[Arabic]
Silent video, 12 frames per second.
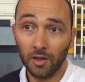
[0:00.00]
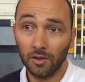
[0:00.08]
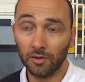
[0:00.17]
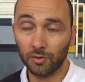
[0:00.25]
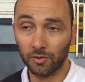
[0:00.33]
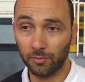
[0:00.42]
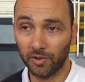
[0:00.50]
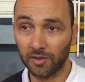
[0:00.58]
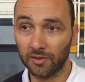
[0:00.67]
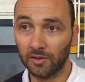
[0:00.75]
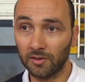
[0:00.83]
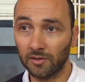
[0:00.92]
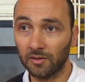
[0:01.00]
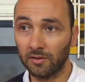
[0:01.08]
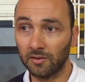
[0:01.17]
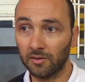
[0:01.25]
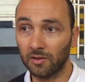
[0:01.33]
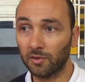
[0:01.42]
الشبان
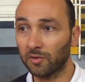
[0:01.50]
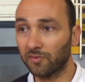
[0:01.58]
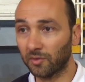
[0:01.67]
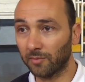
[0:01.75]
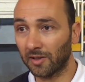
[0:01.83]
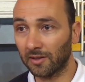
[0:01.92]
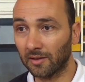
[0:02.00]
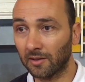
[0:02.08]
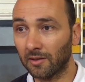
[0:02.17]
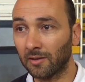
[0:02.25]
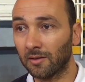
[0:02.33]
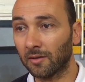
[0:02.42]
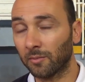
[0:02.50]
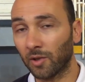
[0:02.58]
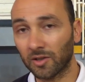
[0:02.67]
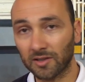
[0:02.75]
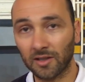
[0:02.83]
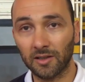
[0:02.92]
آه، شفتوا معنا
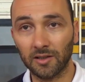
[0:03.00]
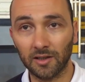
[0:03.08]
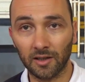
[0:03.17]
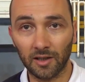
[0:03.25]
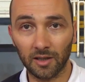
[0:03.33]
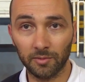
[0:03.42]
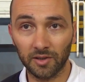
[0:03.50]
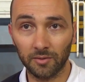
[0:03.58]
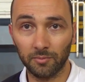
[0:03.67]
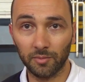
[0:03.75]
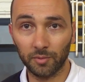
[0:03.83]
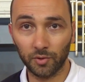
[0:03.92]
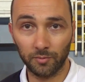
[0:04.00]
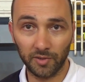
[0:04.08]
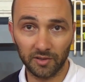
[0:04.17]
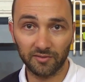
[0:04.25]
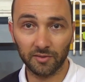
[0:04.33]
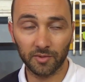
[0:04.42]
الاربع ساعه الاخرى لعبنا
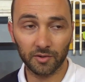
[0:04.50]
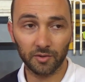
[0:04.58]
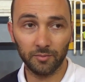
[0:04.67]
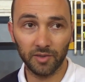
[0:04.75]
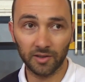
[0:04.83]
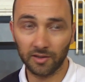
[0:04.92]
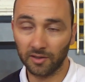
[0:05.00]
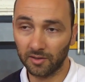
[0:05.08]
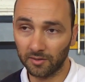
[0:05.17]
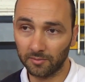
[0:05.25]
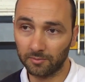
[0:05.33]
بشبان فما شبان اللي